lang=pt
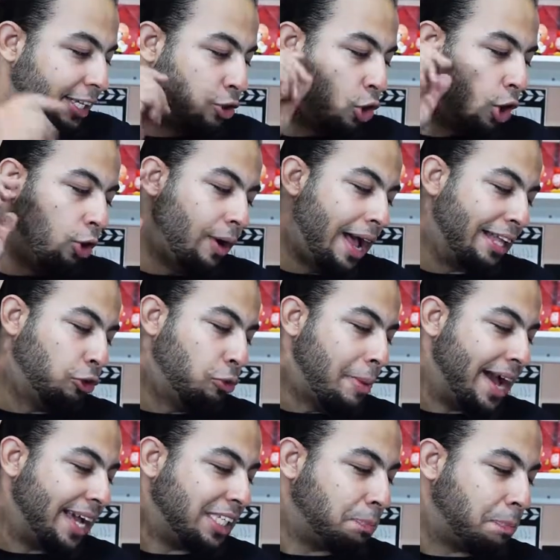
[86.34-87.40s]
Escolha o lado
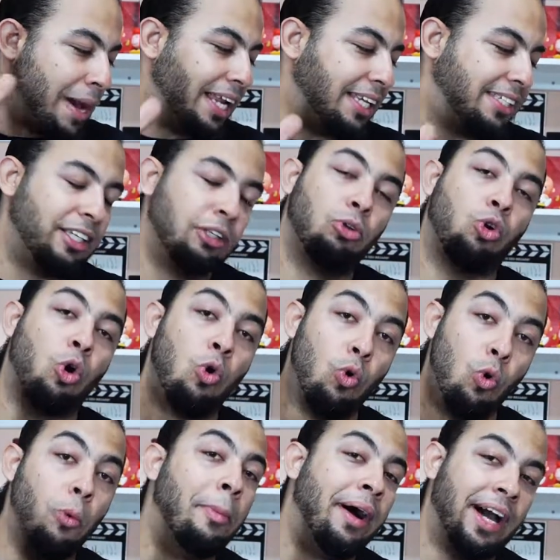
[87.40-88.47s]
mais parecido com
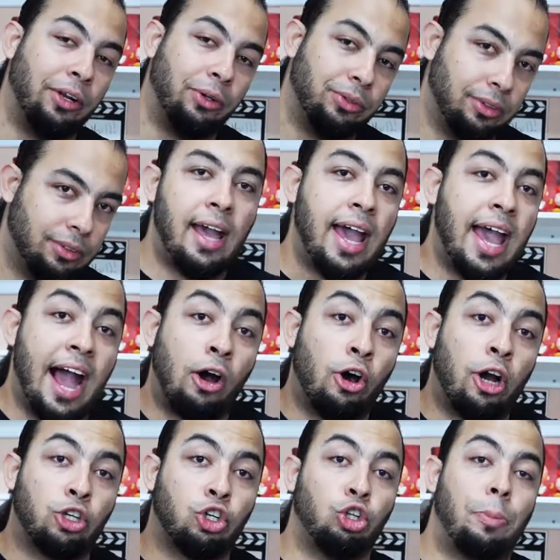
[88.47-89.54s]
humano. É, agora
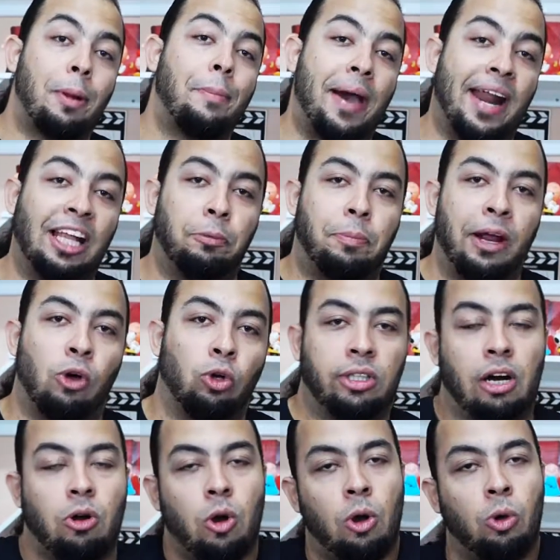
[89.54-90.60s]
acho que eu tô preparado pra
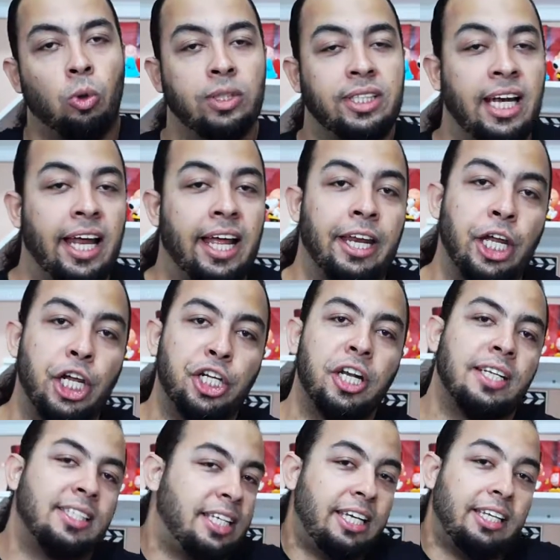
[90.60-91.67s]
encontrar com alguns
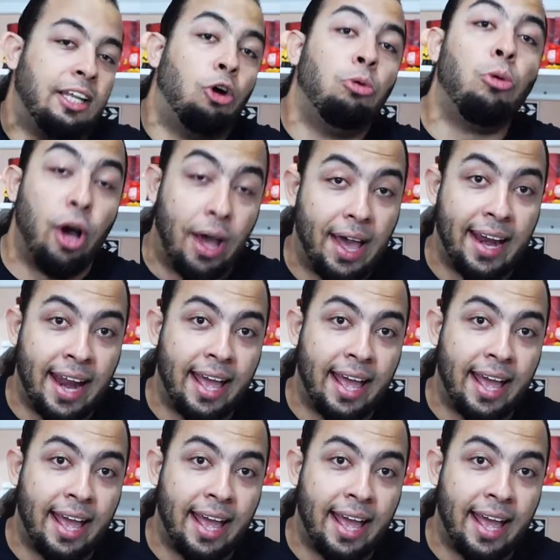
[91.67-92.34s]
alienígenas e não morrer,